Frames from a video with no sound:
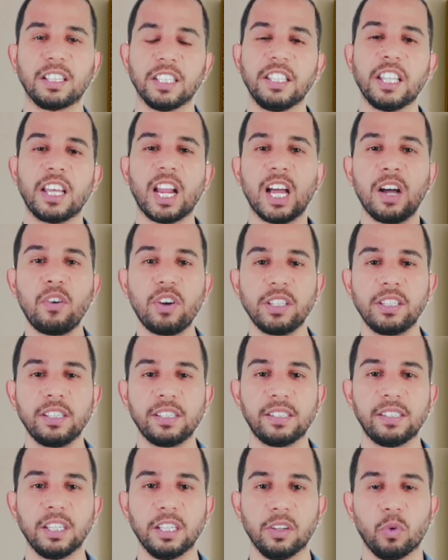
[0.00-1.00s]
ان الحوادث
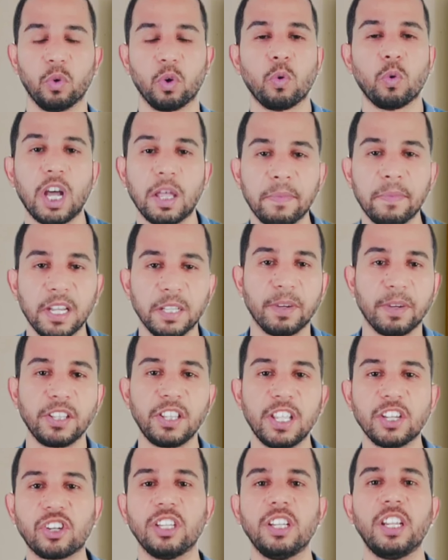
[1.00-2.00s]
دي والواحد ما
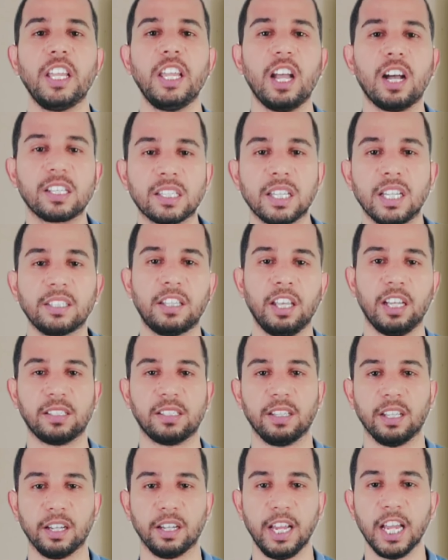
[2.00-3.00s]
يتمناش ان هي اصلا
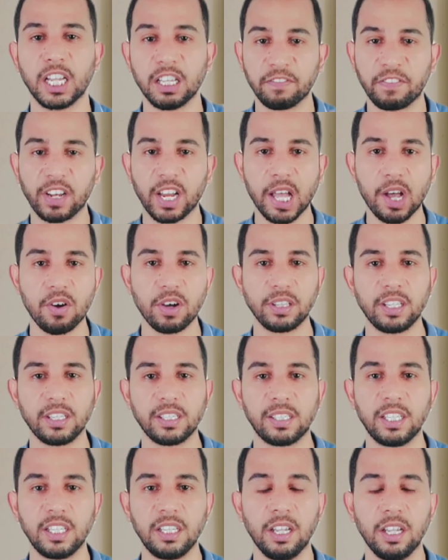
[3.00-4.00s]
تحصل لكن في الحوادث
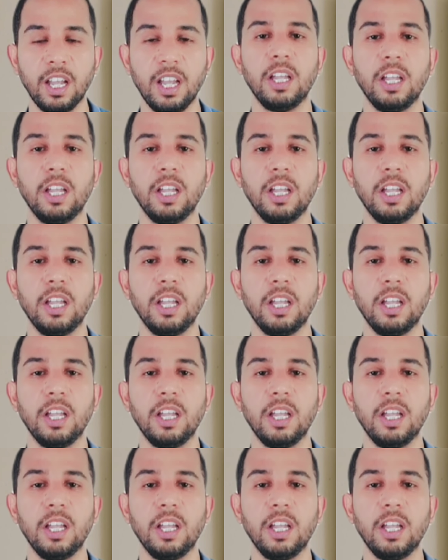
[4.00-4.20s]
دي